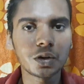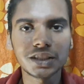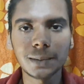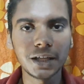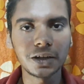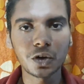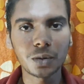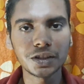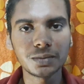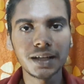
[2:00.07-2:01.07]
कॉन्सेप्ट
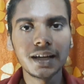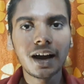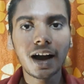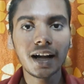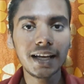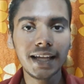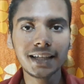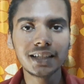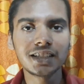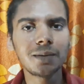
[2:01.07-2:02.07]
इकोनॉमिक्स में अगर
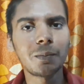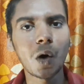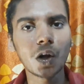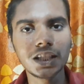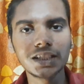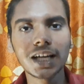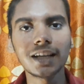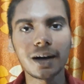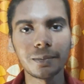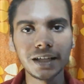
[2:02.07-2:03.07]
एक इंसान बहुत ही
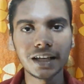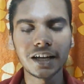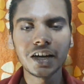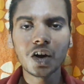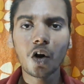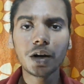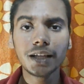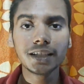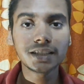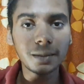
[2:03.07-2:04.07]
ज़्यादा अमीर है और
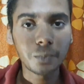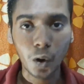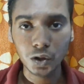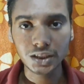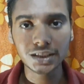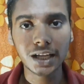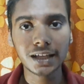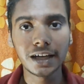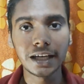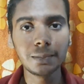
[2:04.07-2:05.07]
एक इंसान बहुत ही ज़्यादा
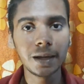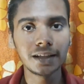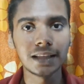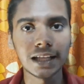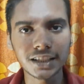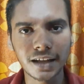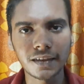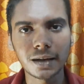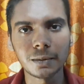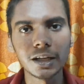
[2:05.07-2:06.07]
गरीब है एक देश के
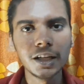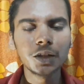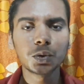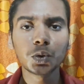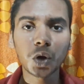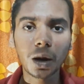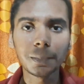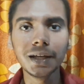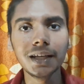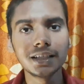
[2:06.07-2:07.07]
अंदर में तो जो
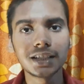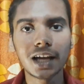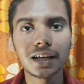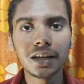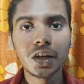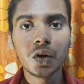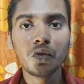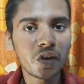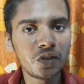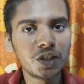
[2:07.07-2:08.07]
अमीर इंसान है
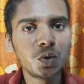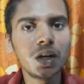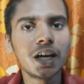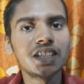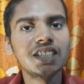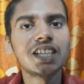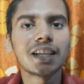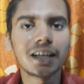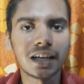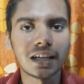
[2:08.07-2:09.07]
वो फिजूल खर्ची
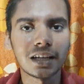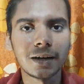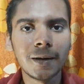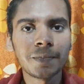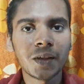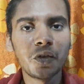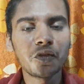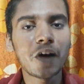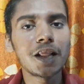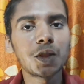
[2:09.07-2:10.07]
ज़्यादा करेगा तो वो
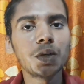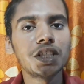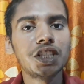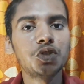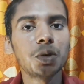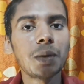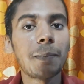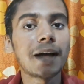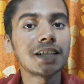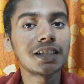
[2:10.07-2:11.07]
फालतू की चीज़ों में
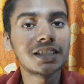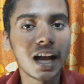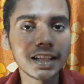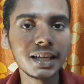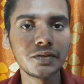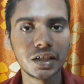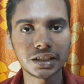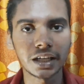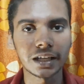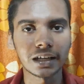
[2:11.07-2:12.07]
पैसा ज़्यादा
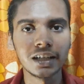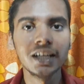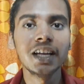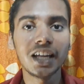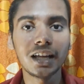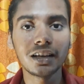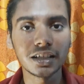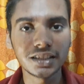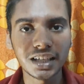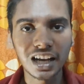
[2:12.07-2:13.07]
इन्वेस्ट करेगा एक
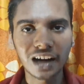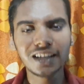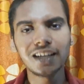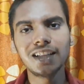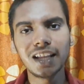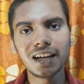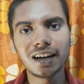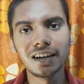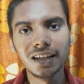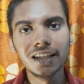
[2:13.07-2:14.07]
लग्जरी गाड़ी खरीद
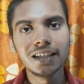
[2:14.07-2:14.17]
लेगा